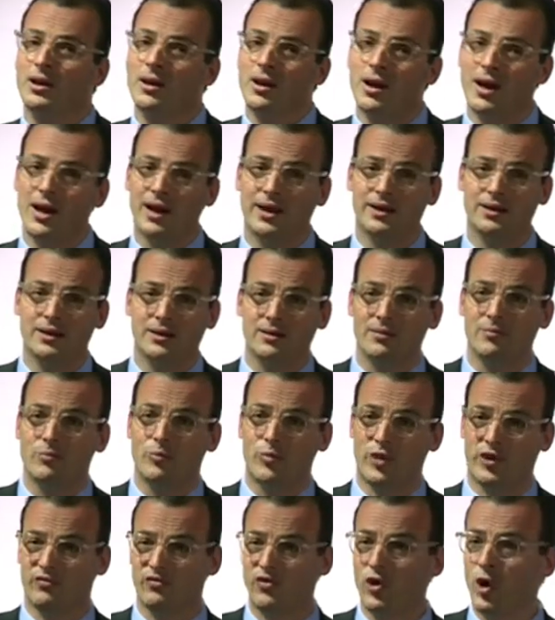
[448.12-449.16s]
eine
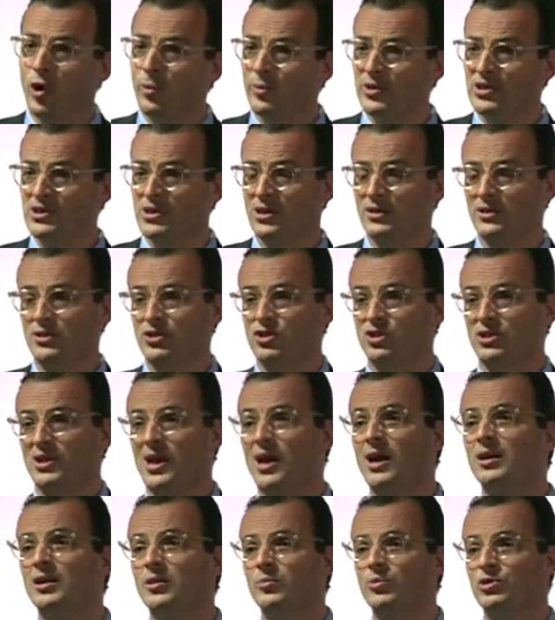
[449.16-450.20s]
Performance, eine
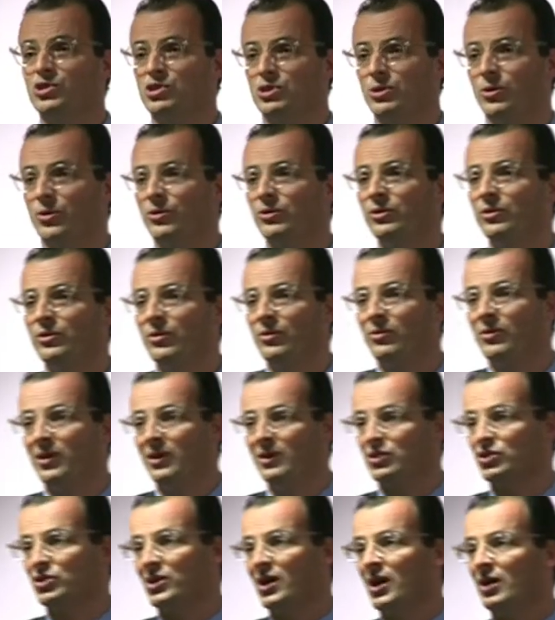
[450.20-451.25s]
starke Beschleunigung, eine
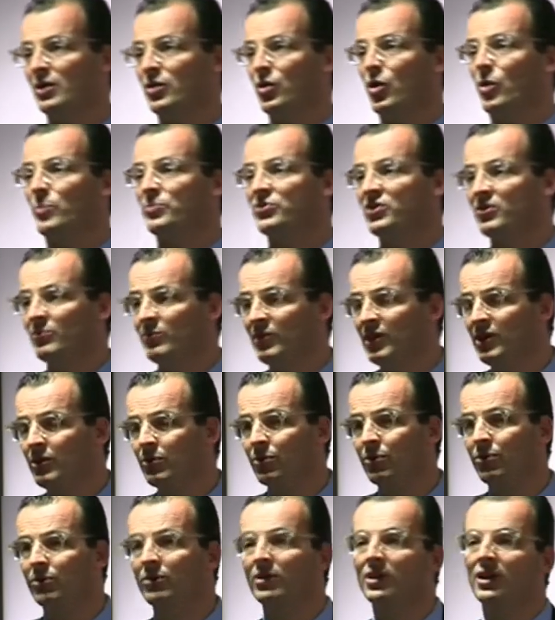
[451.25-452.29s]
starke
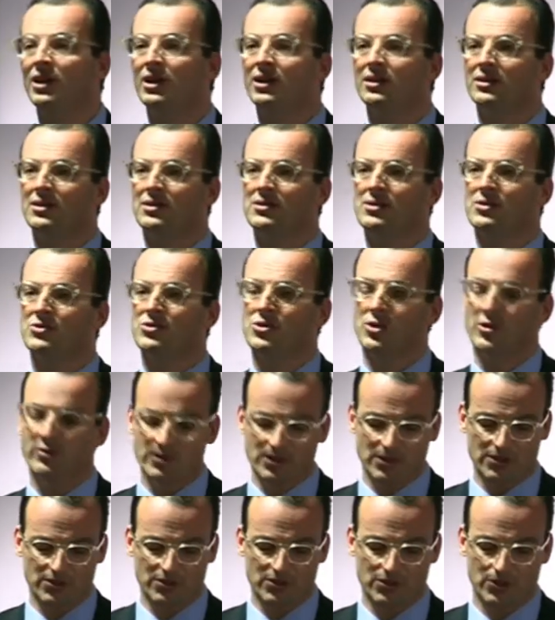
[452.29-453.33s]
Optimierung dieser
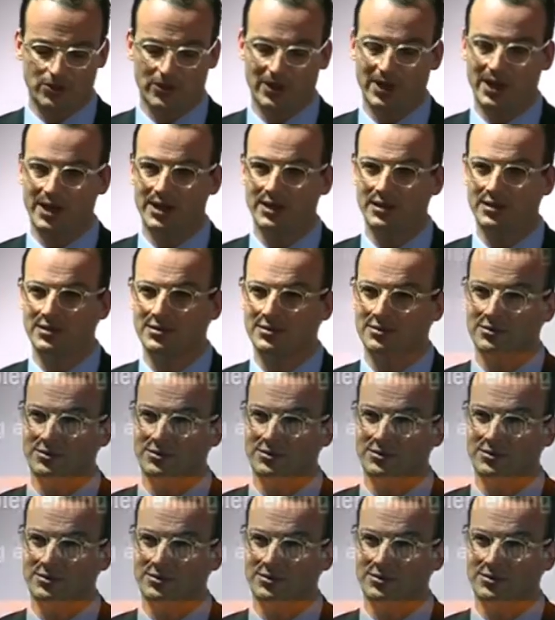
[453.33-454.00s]
Services zu erreichen.